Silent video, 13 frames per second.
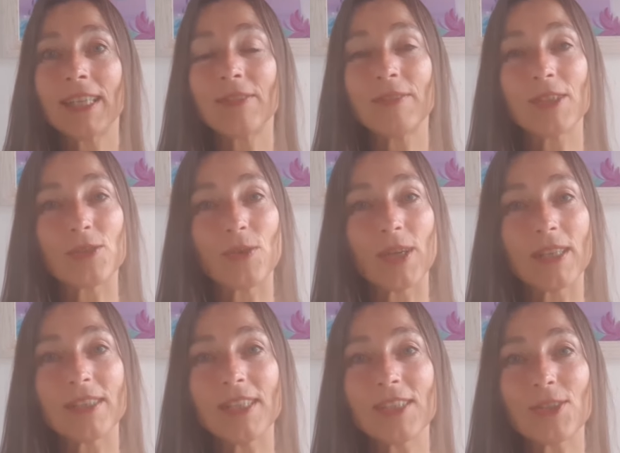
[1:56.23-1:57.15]
wieso er
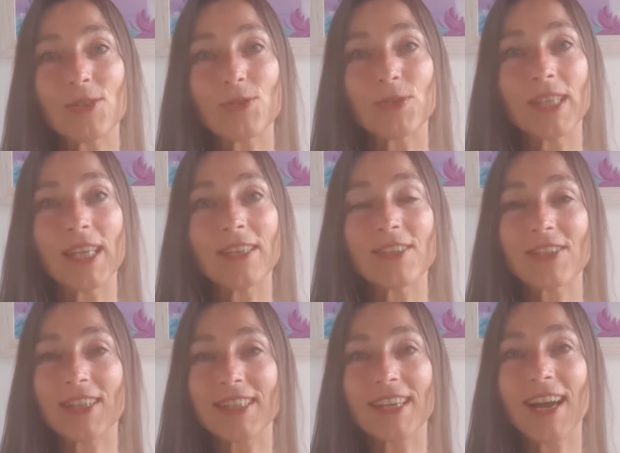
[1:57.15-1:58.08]
dieses und jenes
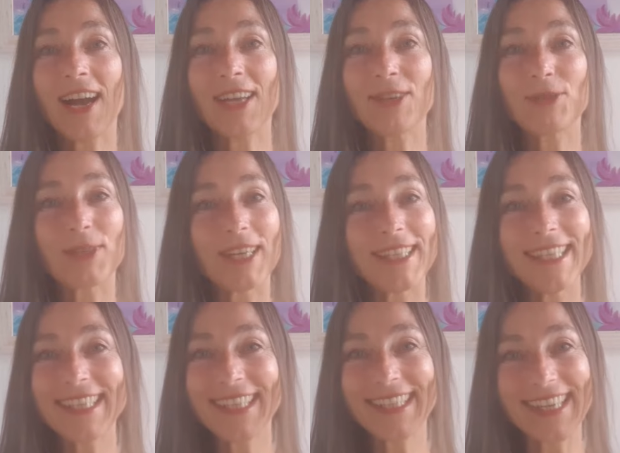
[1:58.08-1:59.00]
getan oder
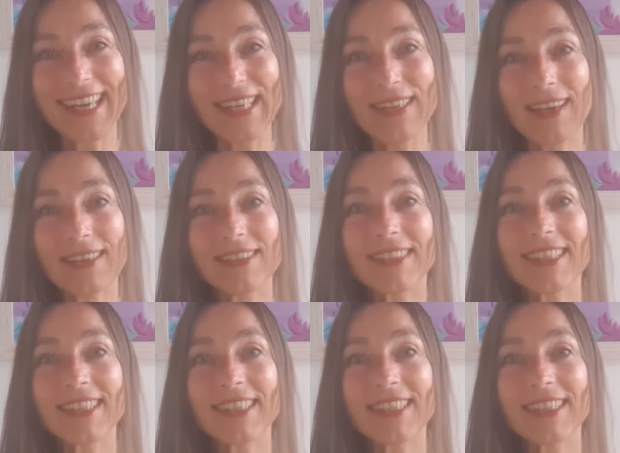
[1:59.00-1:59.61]
nicht getan hat,